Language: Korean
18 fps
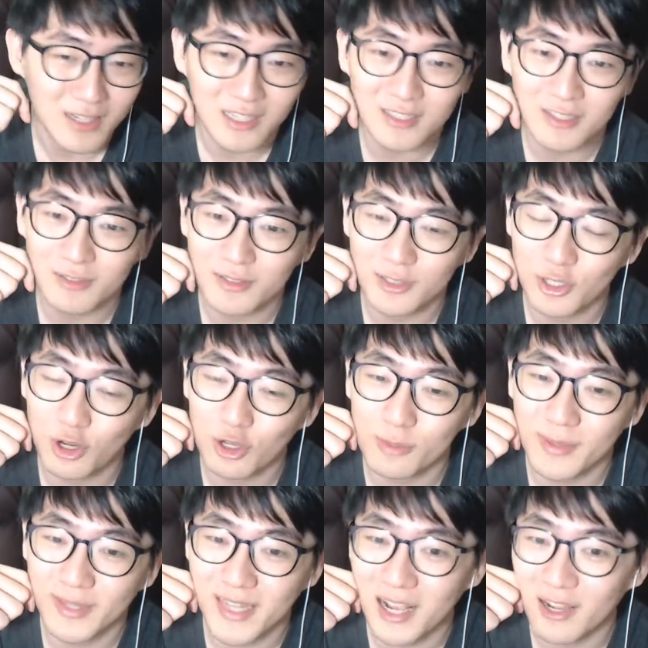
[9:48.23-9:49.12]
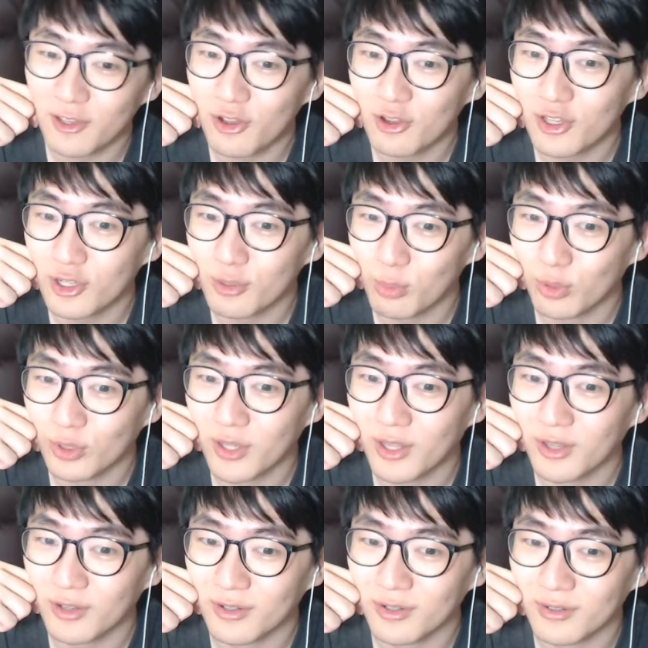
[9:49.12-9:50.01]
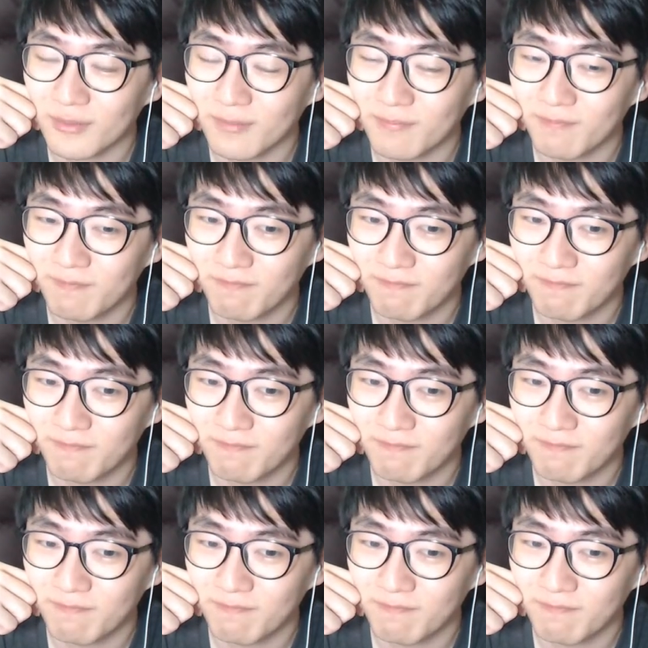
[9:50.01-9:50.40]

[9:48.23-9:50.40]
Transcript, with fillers: 그래서 여름에 낮 경기를 못해요.